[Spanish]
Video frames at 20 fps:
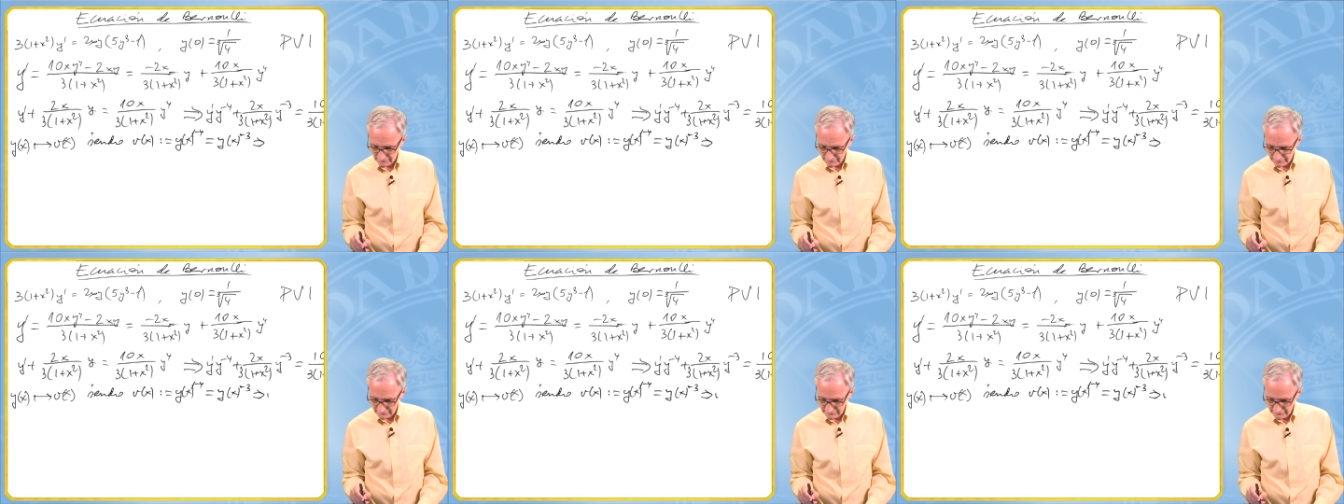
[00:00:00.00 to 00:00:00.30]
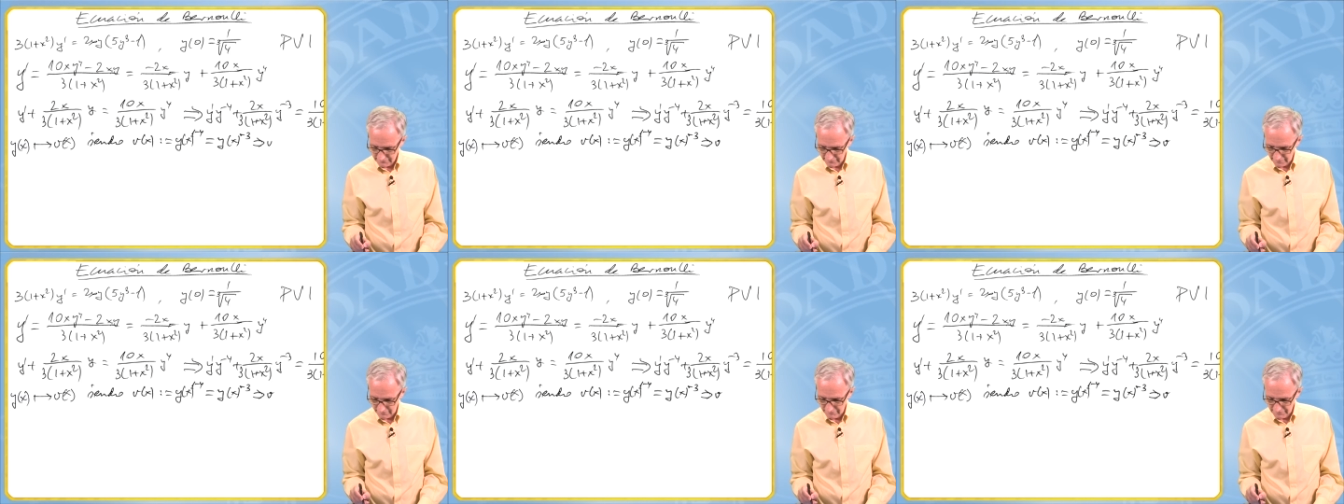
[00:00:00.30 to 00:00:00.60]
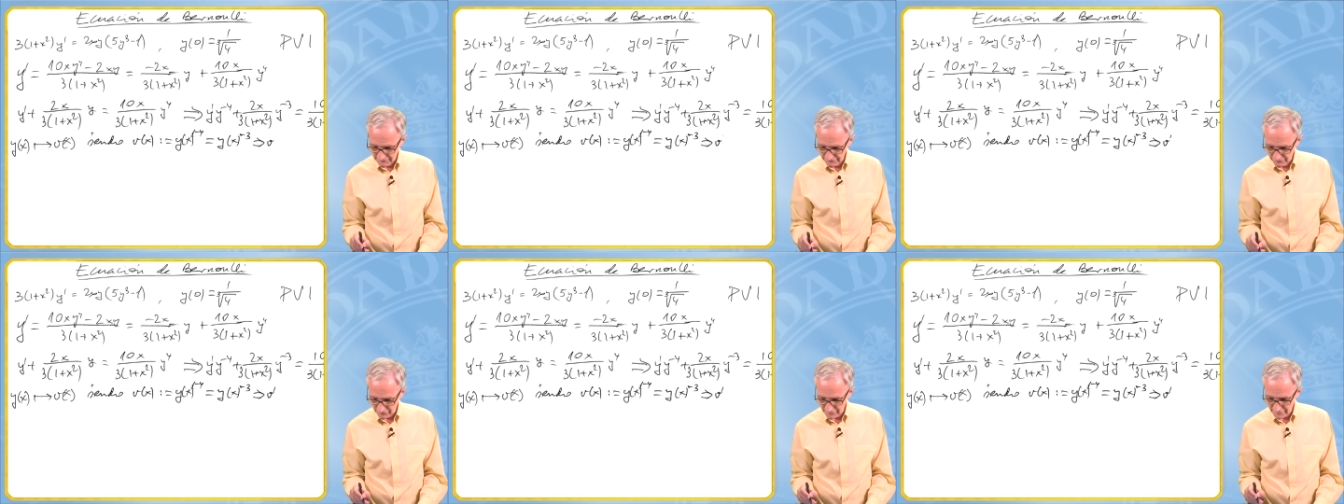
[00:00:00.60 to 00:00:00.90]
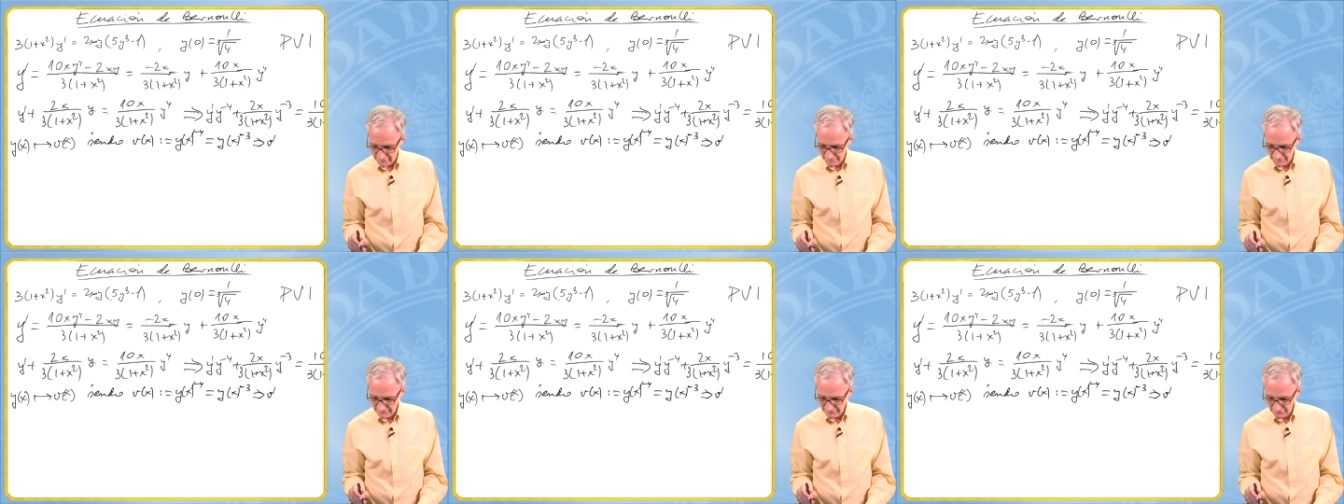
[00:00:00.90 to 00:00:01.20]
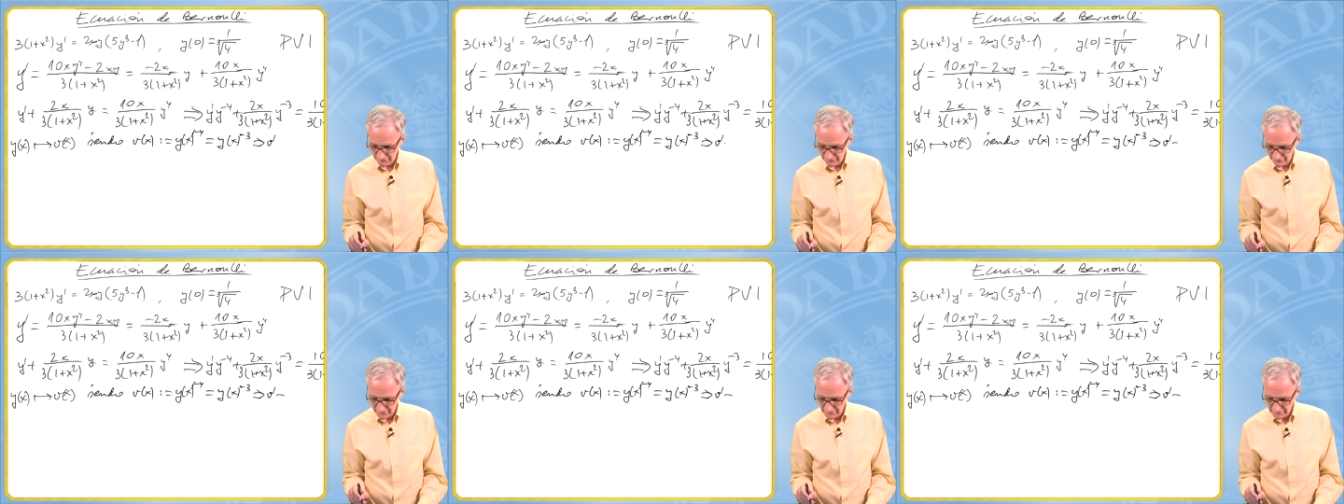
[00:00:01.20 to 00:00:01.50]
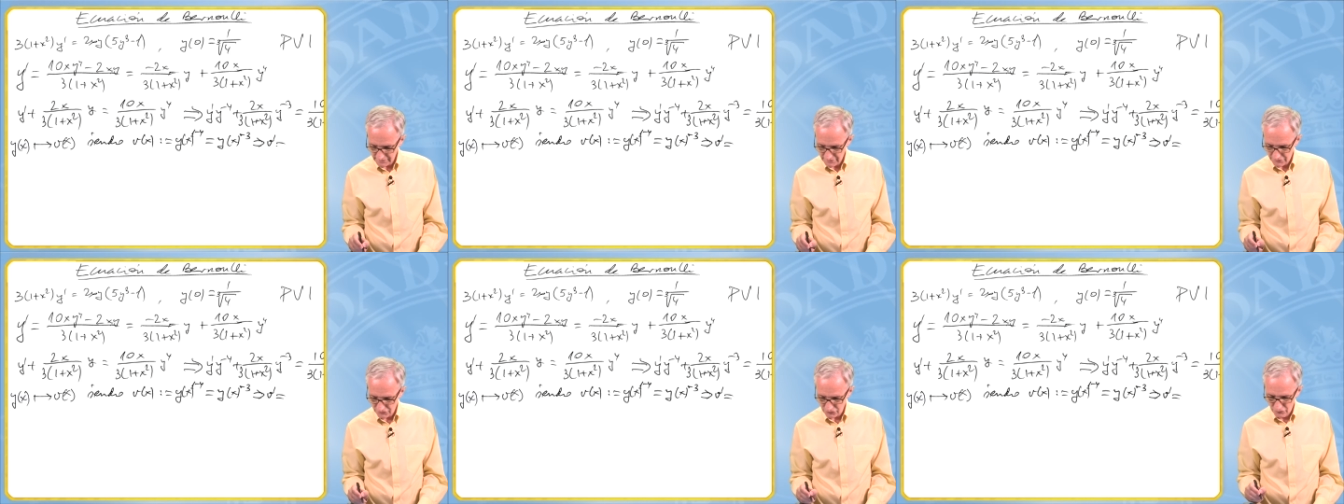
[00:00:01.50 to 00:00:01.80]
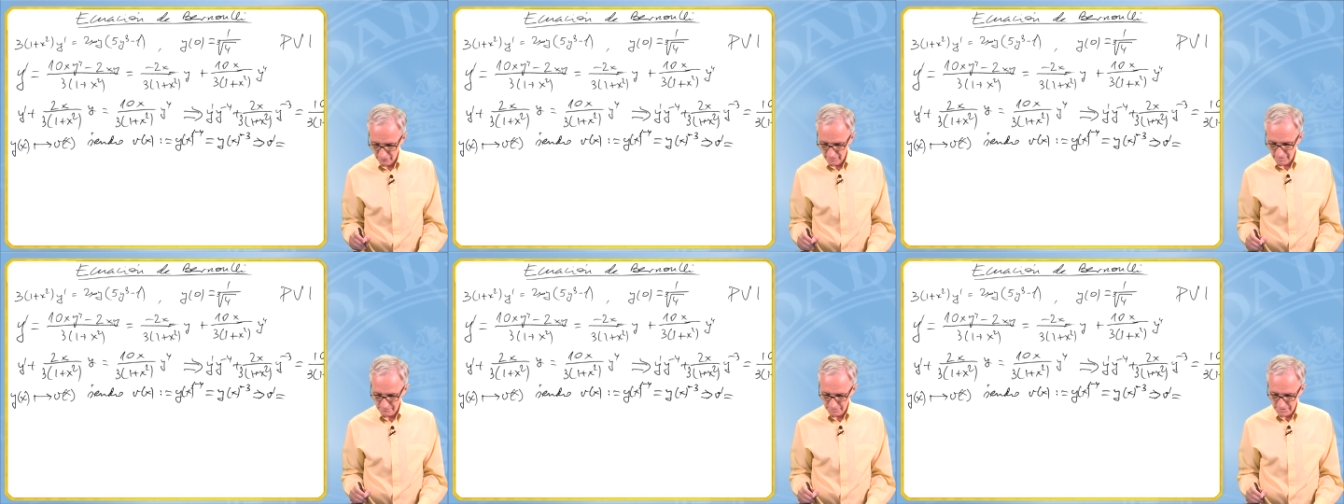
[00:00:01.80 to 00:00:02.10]
derivando respecto de x,
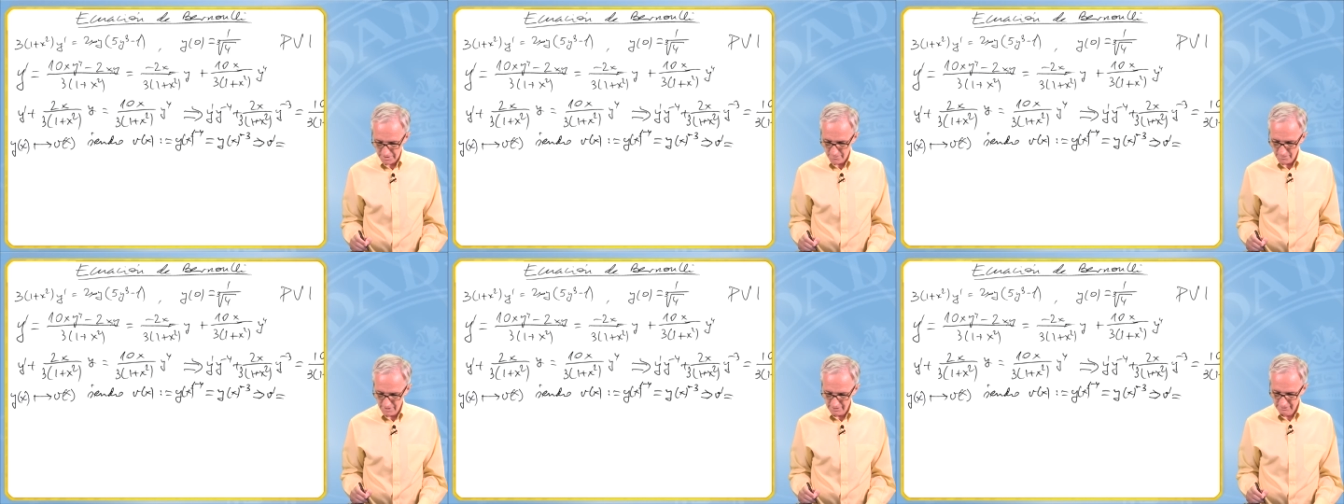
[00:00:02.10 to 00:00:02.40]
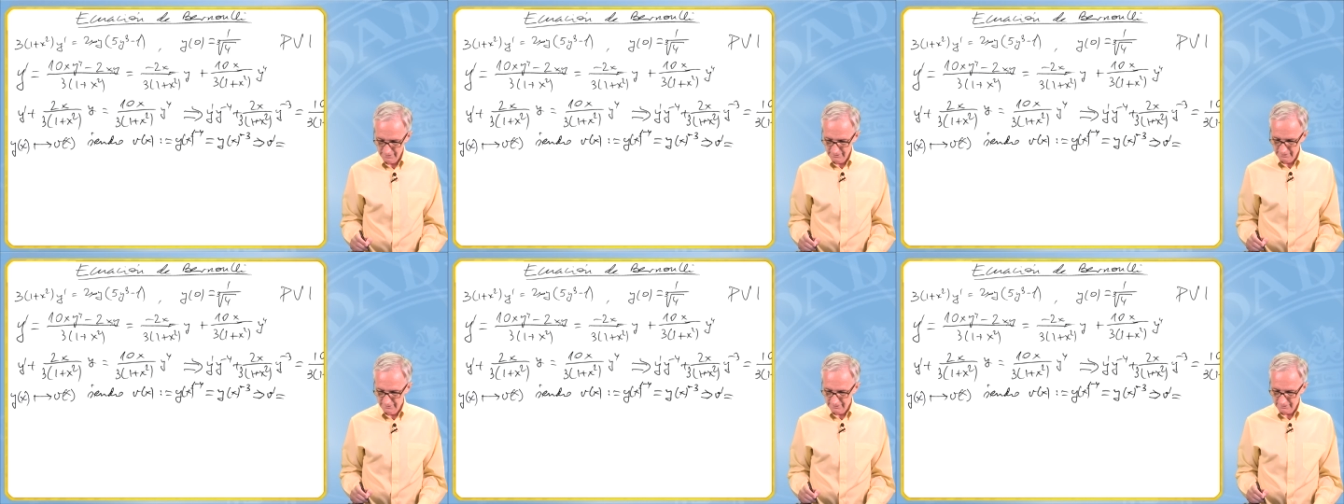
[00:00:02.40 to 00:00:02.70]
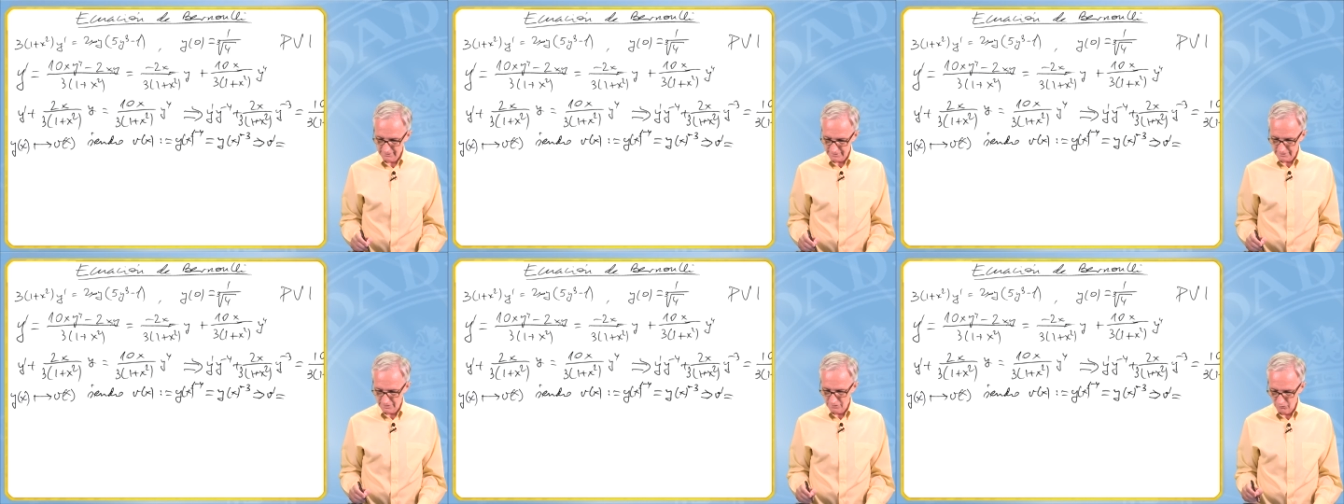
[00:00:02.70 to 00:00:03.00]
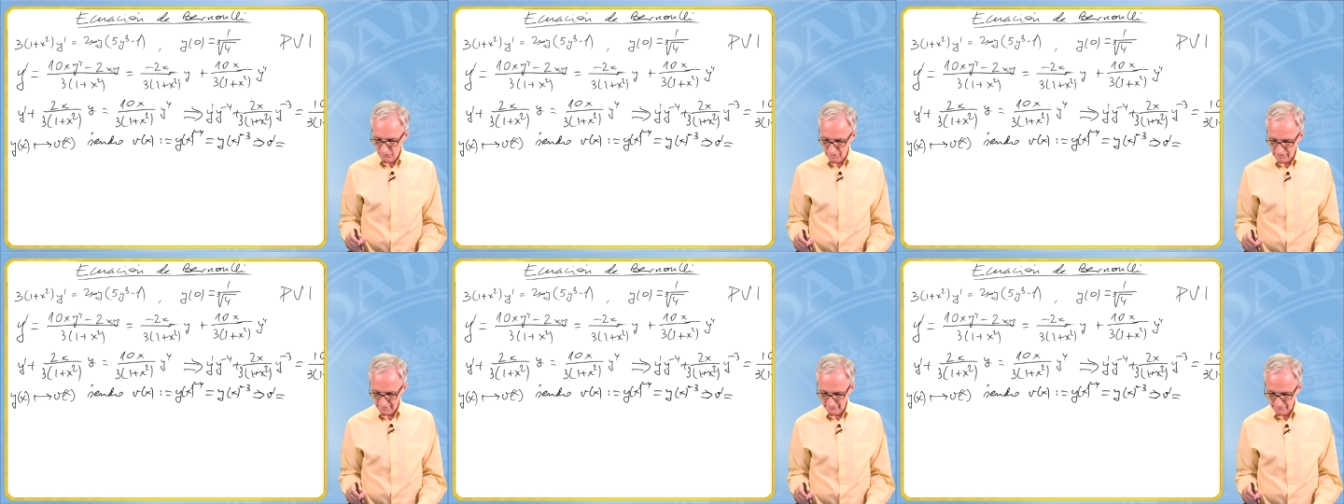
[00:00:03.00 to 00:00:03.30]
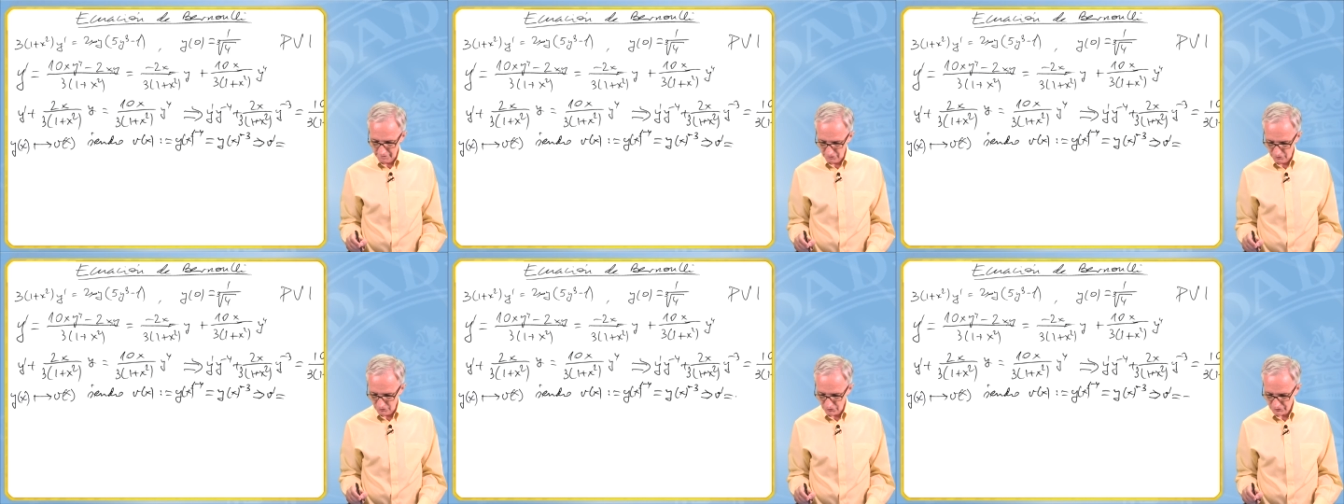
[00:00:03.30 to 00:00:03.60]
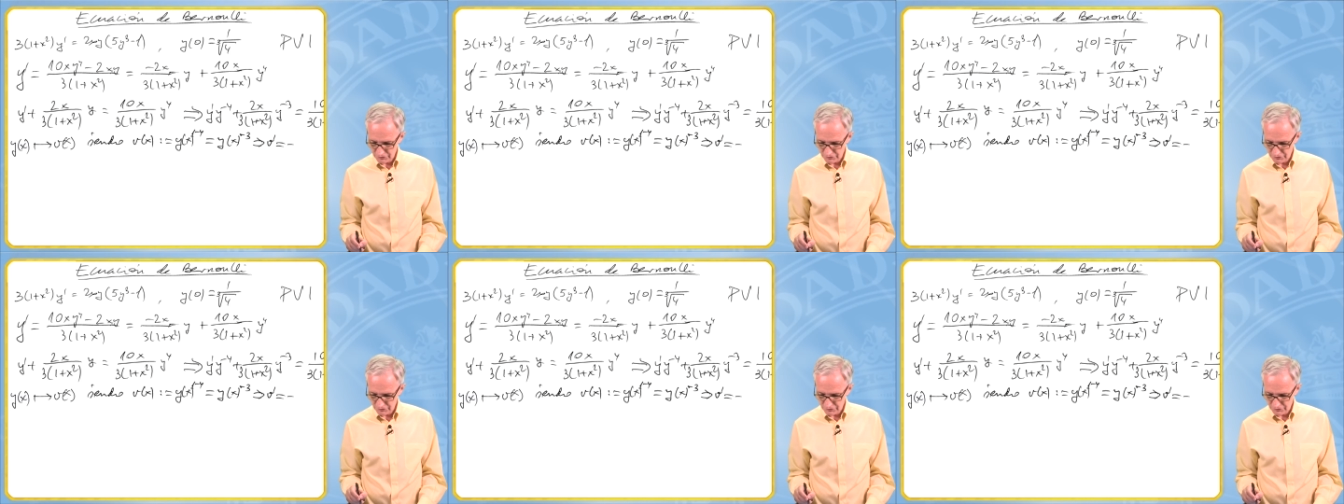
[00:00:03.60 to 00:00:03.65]
v' es igual a menos